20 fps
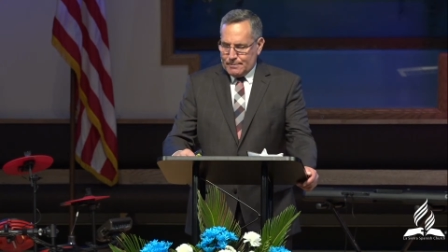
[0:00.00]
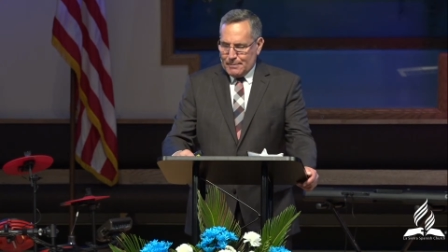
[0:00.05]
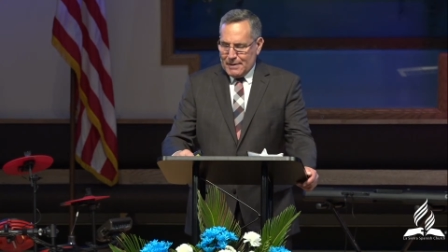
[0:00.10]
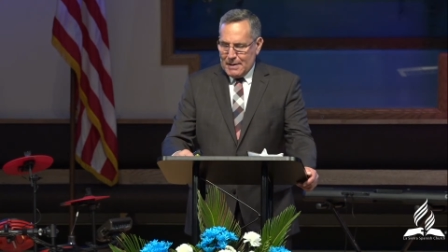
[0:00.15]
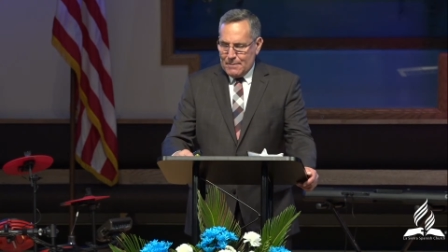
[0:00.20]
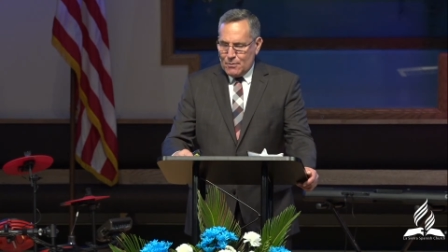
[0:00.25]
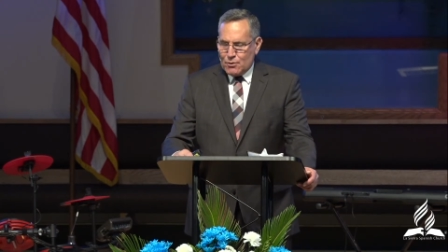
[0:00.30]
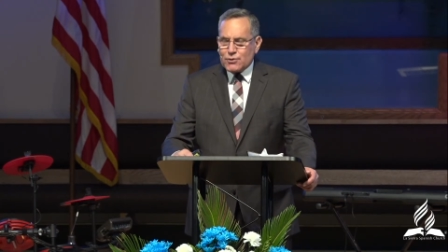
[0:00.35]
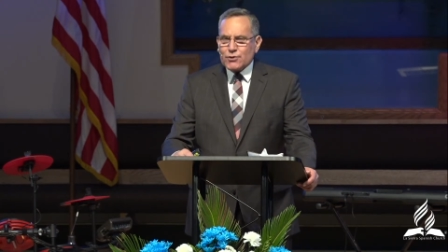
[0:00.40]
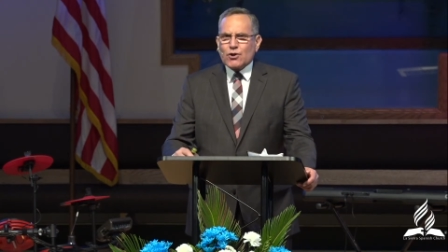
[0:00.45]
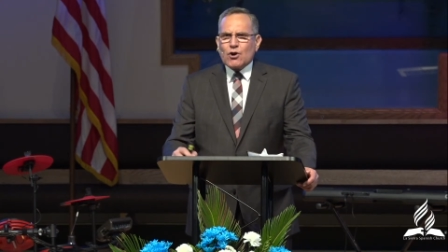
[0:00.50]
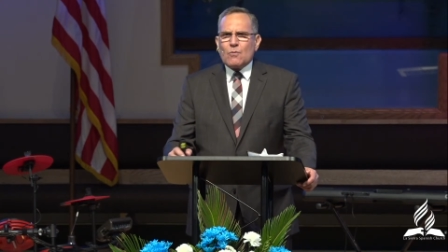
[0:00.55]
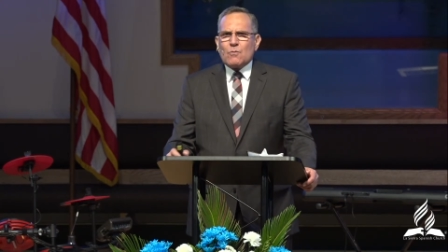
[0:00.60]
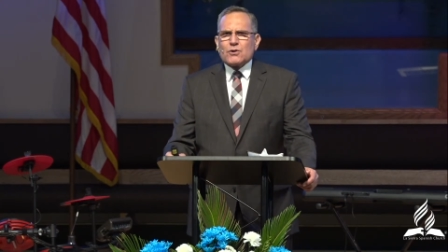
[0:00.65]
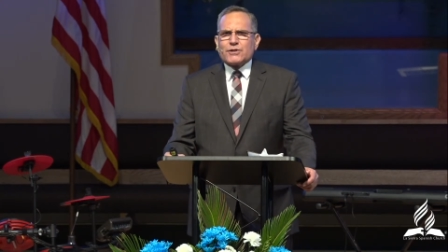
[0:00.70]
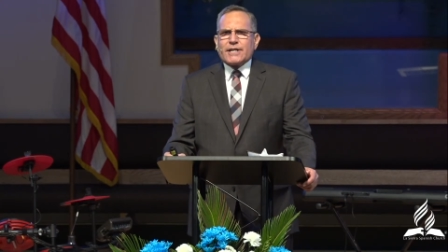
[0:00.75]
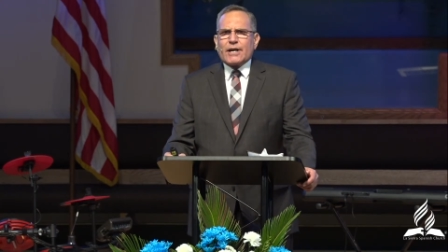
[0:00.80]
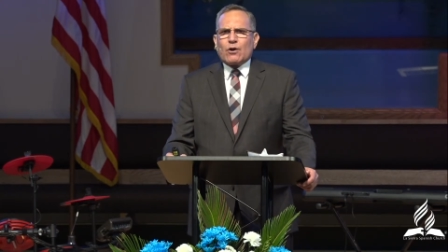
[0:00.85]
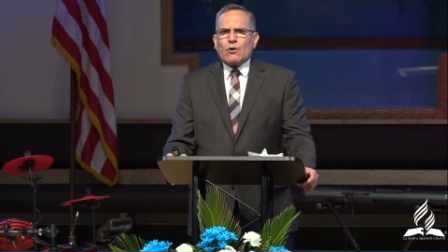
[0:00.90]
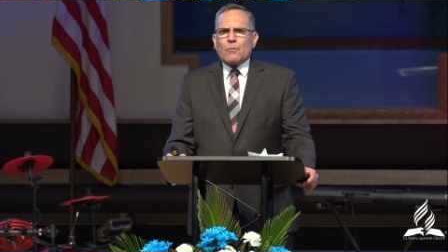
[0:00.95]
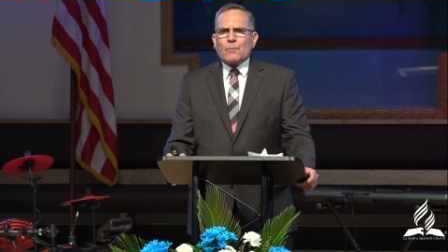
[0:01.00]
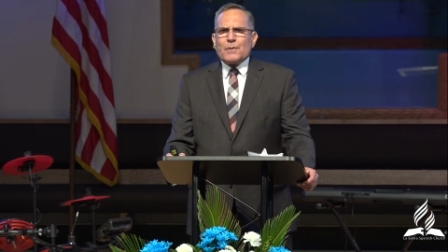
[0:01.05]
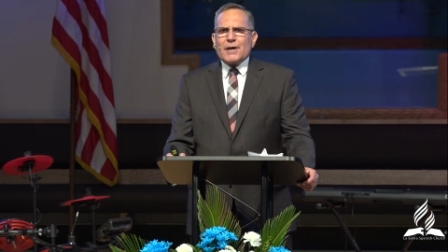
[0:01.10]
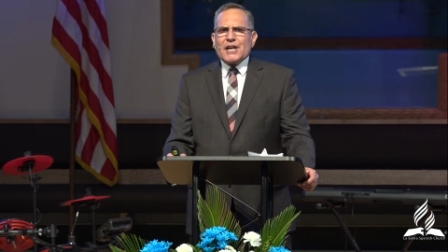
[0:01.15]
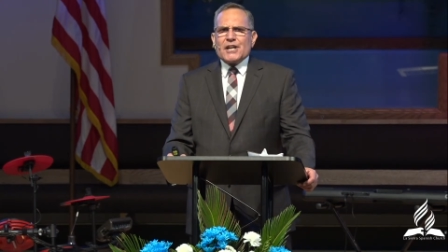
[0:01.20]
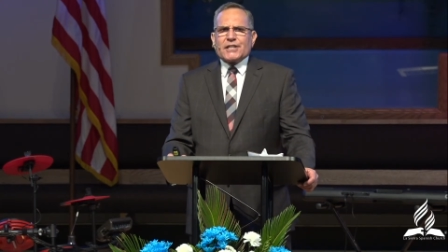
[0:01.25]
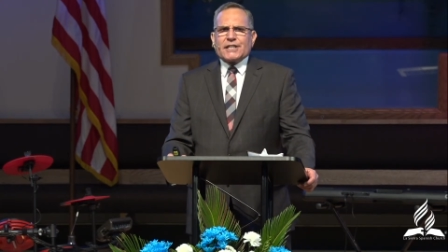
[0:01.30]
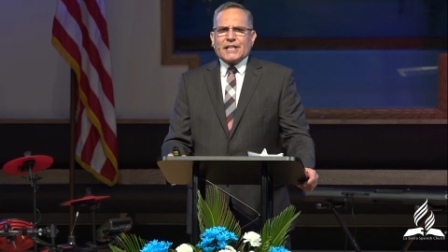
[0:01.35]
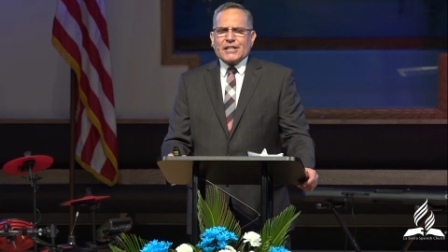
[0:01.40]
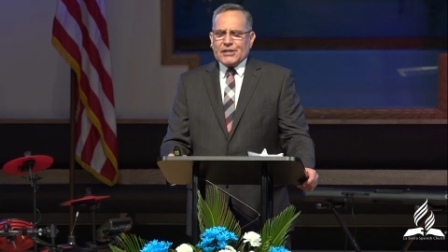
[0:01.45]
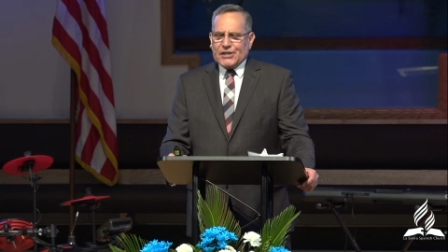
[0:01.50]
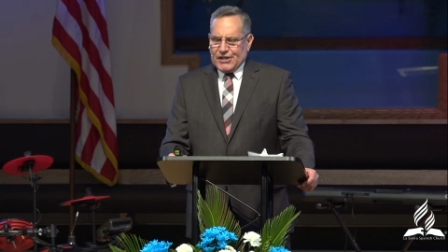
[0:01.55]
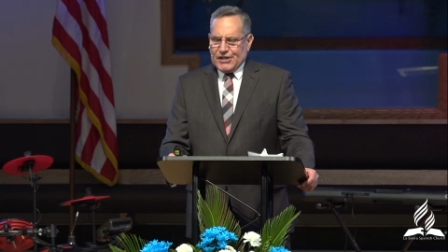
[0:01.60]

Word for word: vemos cómo se convierte en